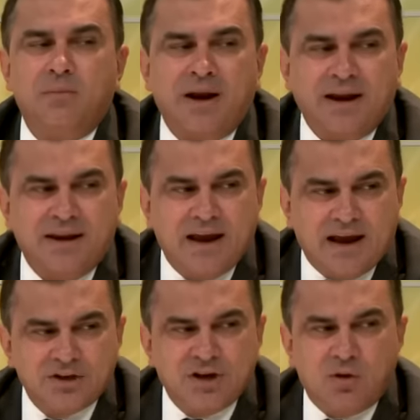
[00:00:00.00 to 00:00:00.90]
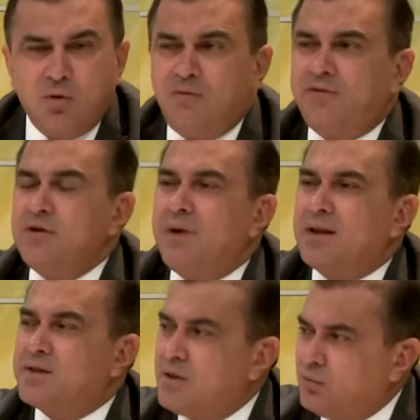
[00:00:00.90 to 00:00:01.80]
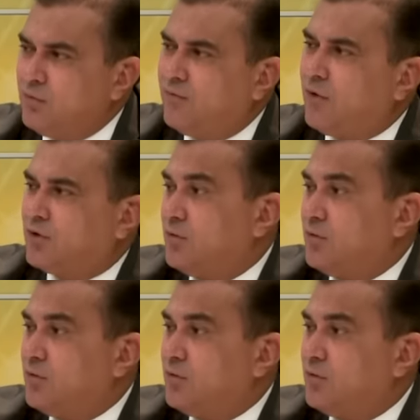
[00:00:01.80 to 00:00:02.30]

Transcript: para que haja a confirmação do voto.